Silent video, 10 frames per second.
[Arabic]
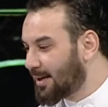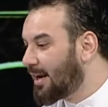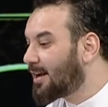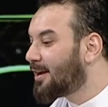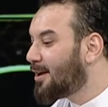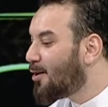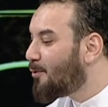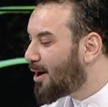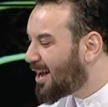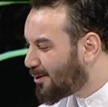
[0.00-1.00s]
قال لك
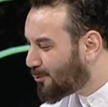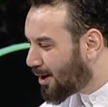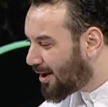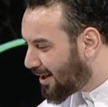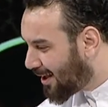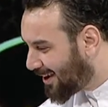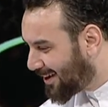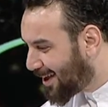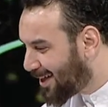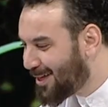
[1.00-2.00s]

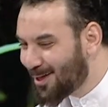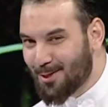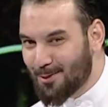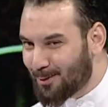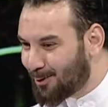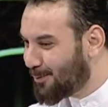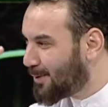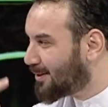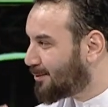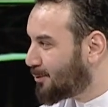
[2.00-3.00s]
هنا ثم اروح
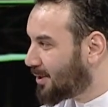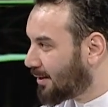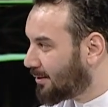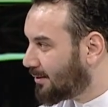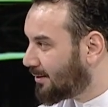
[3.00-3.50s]
لبيت الوداد